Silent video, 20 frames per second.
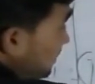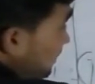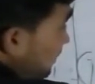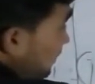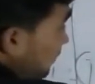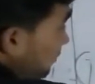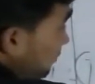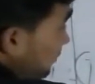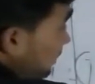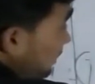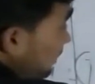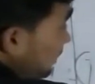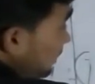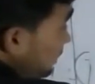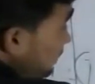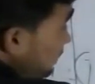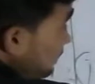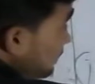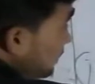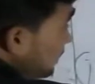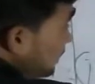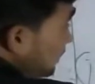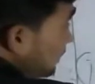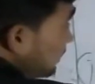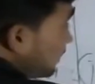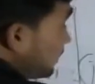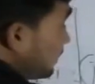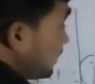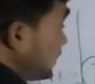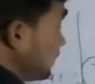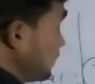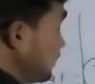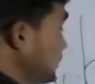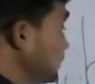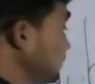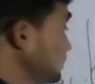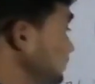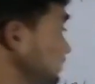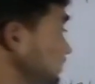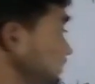मेटल में
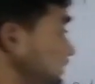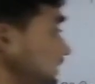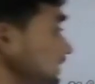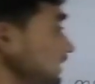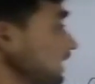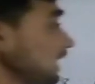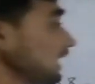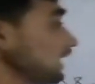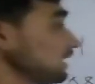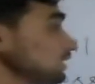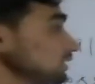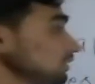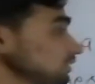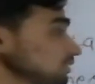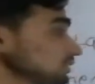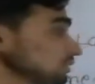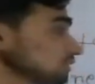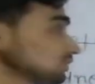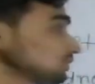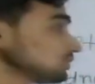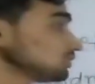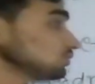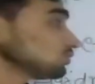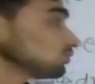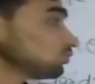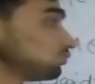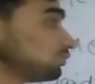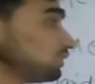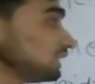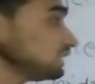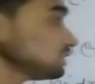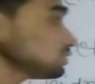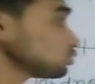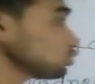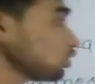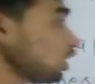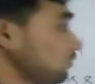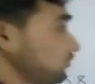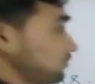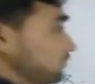दे आर वेरी
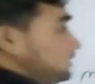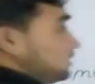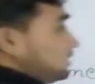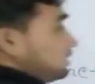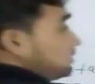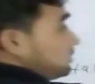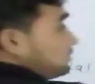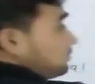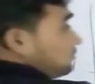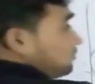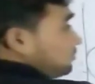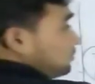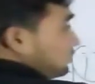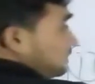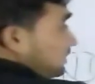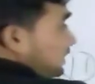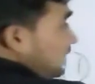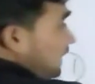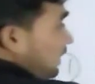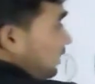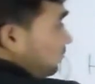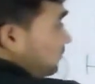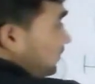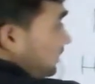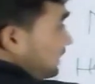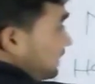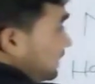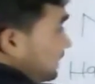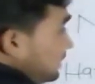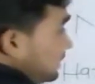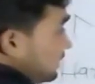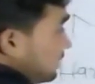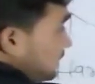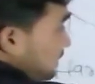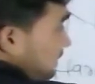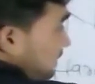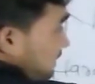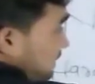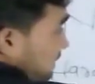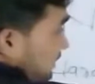सॉफ्ट दे आर वेरी
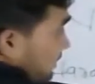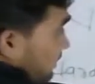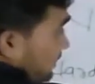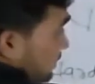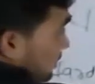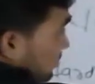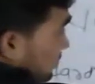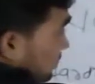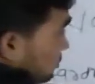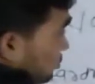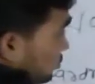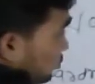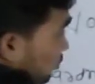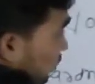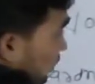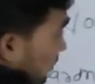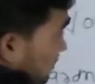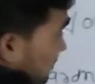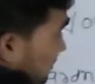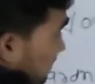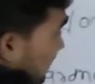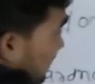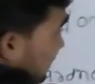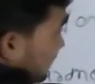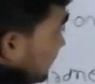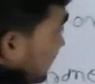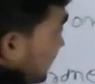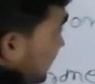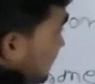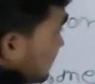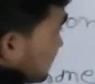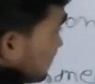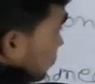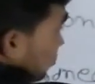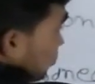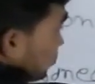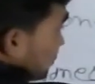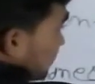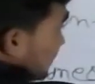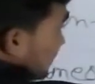सॉफ्ट यानी ये कैसे
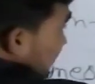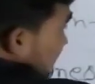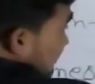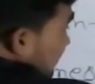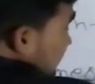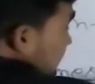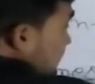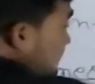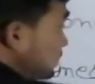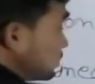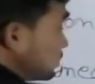होते हैं